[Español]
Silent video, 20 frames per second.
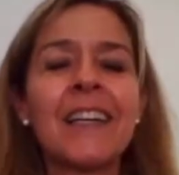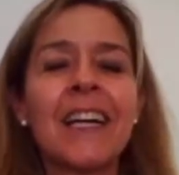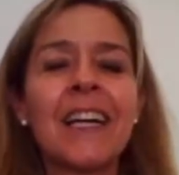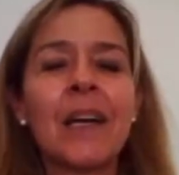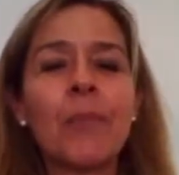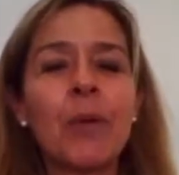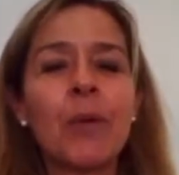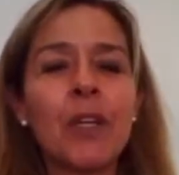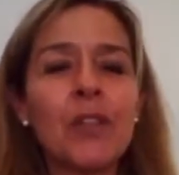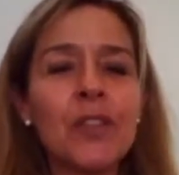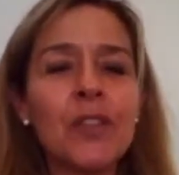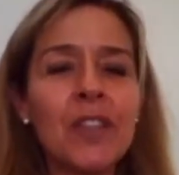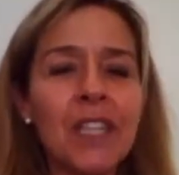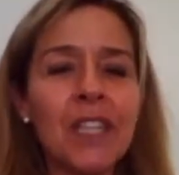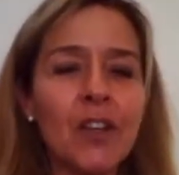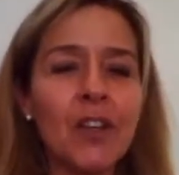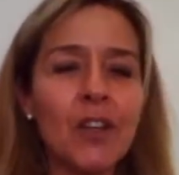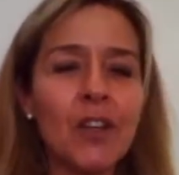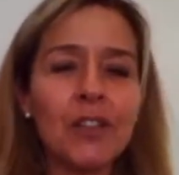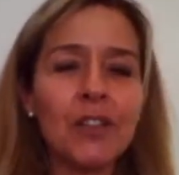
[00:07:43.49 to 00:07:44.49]
Campeonato
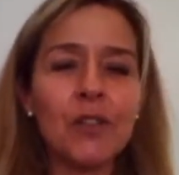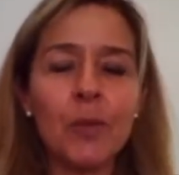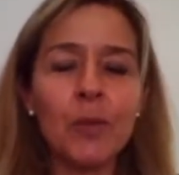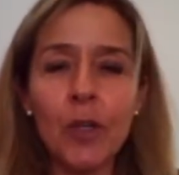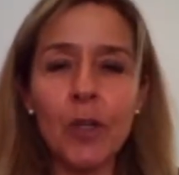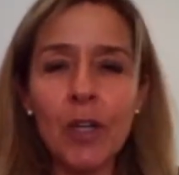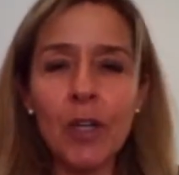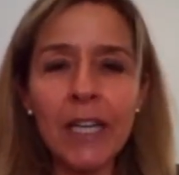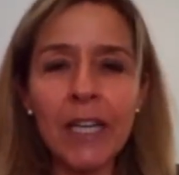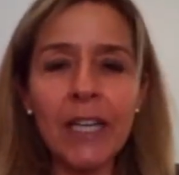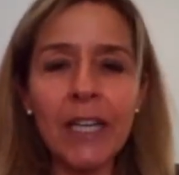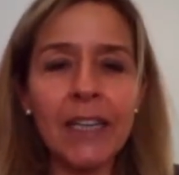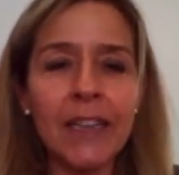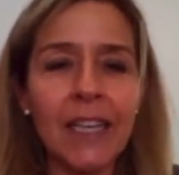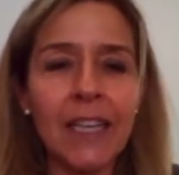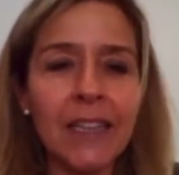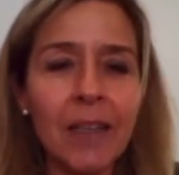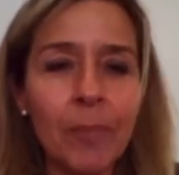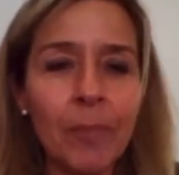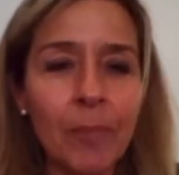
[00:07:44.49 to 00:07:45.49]
Interescolar Soprole
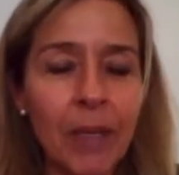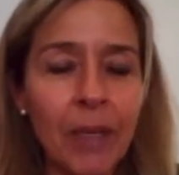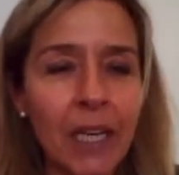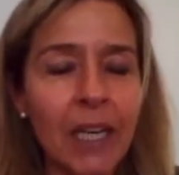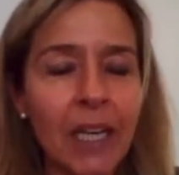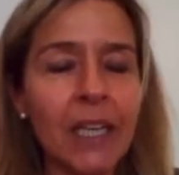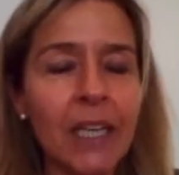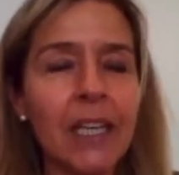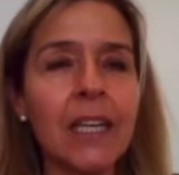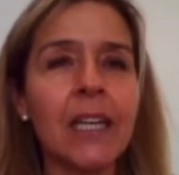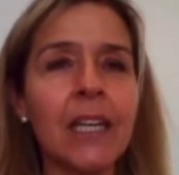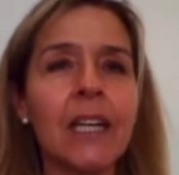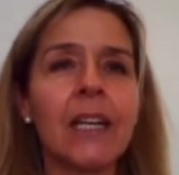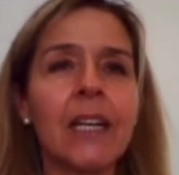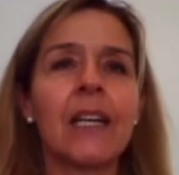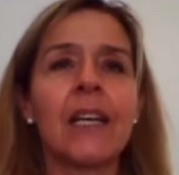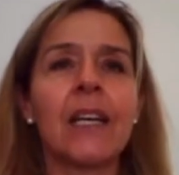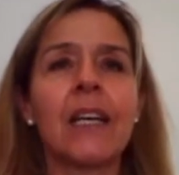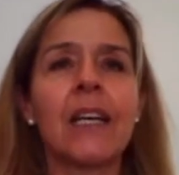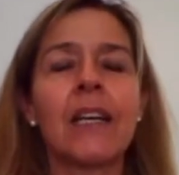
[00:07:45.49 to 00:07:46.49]
está también ahí en,
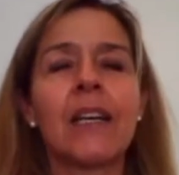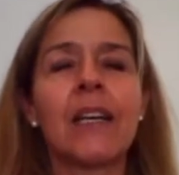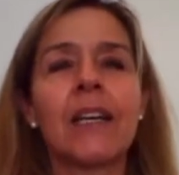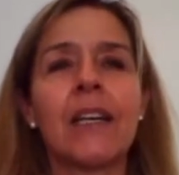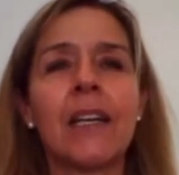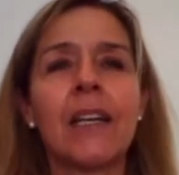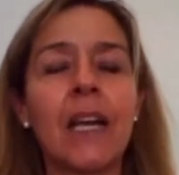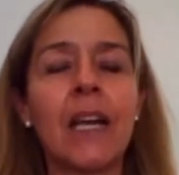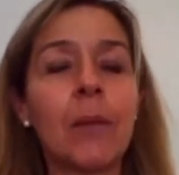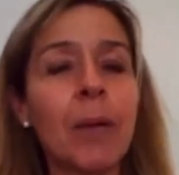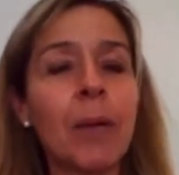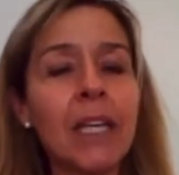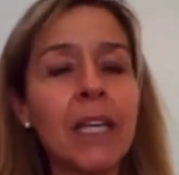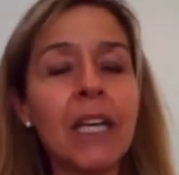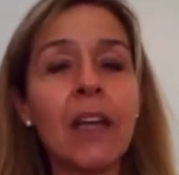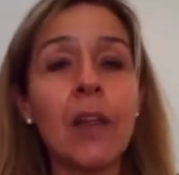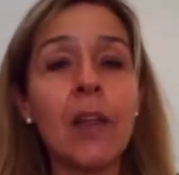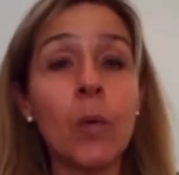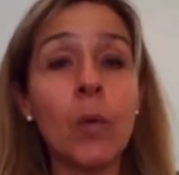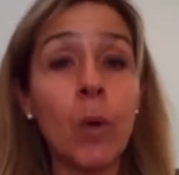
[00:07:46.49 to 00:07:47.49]
el, en, en la
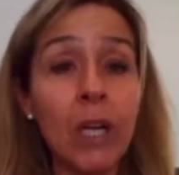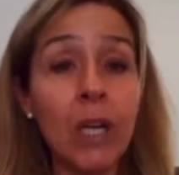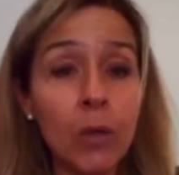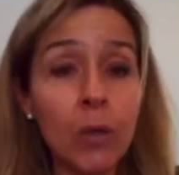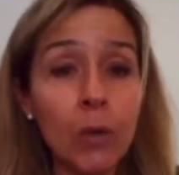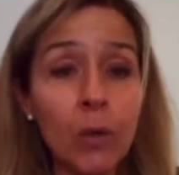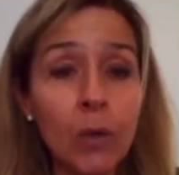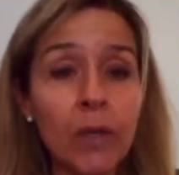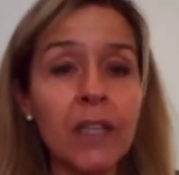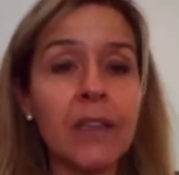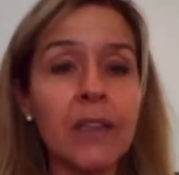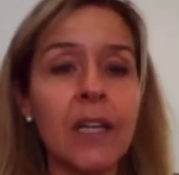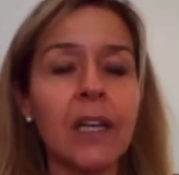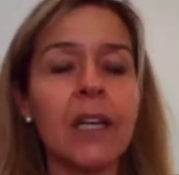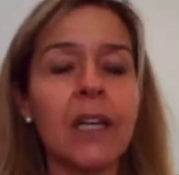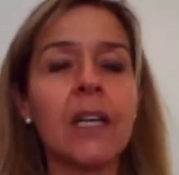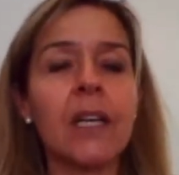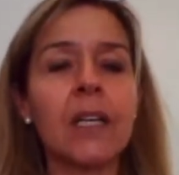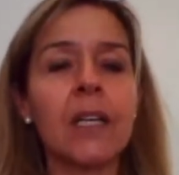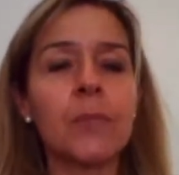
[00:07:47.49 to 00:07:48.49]
página de Huelcu, están
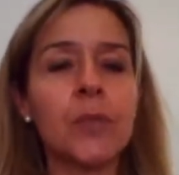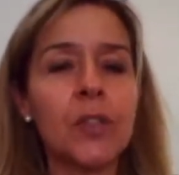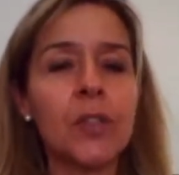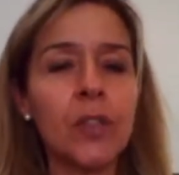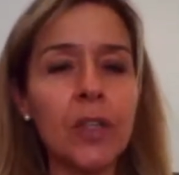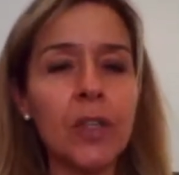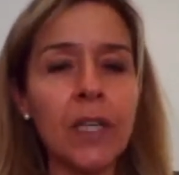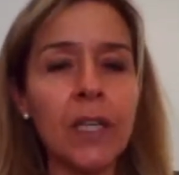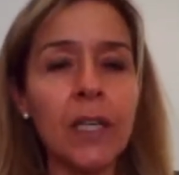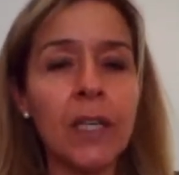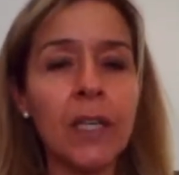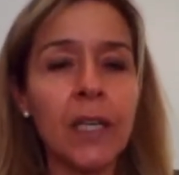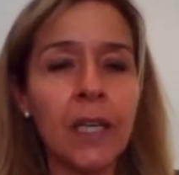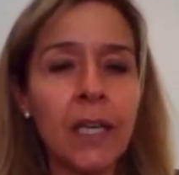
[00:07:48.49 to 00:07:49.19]
las inscripciones.